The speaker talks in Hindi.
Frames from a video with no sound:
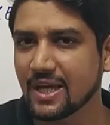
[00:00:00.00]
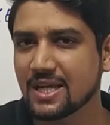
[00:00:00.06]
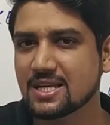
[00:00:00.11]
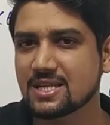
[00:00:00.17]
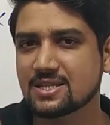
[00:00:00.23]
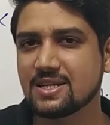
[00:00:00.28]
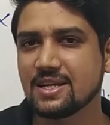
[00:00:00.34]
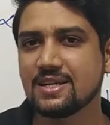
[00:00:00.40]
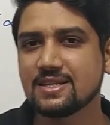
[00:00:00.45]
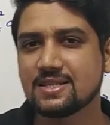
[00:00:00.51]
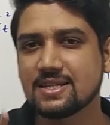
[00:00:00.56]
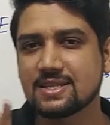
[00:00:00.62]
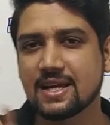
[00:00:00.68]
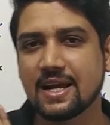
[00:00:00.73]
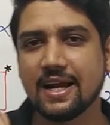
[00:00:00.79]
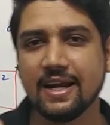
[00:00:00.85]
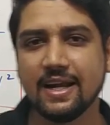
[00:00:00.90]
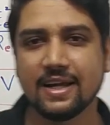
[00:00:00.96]
हिस्टेरिसिस
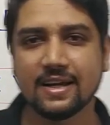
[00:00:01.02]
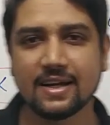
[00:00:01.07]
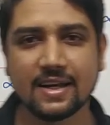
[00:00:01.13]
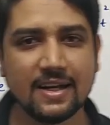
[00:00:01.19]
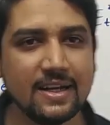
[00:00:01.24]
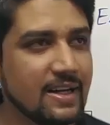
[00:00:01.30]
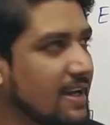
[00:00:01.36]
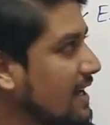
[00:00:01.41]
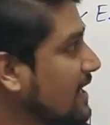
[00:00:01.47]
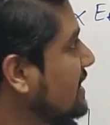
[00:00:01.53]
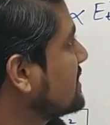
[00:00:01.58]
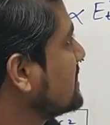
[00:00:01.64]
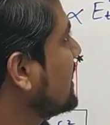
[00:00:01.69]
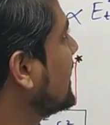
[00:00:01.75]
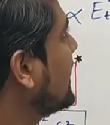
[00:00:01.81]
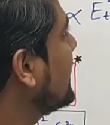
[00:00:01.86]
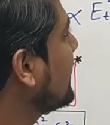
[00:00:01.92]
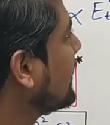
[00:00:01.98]
एडी करंट आ
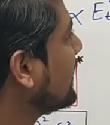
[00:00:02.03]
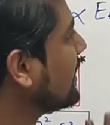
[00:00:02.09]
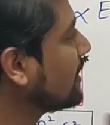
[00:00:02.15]
जाए